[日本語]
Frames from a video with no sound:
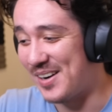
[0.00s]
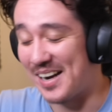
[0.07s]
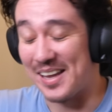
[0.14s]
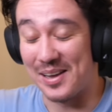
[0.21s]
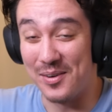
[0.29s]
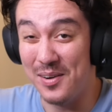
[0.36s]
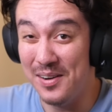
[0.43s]
もう一
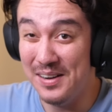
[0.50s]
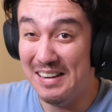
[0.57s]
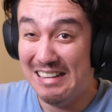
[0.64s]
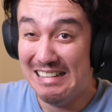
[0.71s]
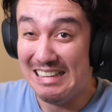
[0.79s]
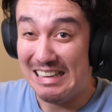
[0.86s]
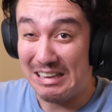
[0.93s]
回聞こ
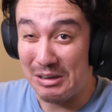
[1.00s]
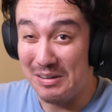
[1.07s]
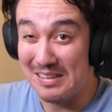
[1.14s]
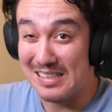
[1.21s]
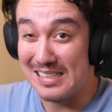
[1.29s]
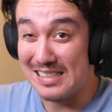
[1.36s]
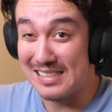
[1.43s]
ういく
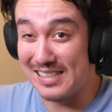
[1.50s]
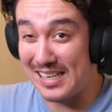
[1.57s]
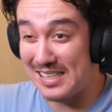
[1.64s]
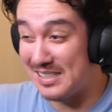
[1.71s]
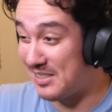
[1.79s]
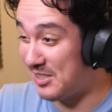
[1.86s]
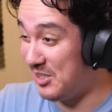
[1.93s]
よ
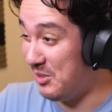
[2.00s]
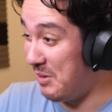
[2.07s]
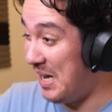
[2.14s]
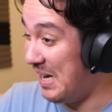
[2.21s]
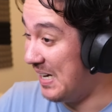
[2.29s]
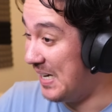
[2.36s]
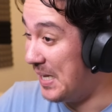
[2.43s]

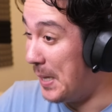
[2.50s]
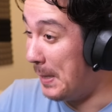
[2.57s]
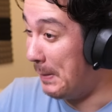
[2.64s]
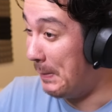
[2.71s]
321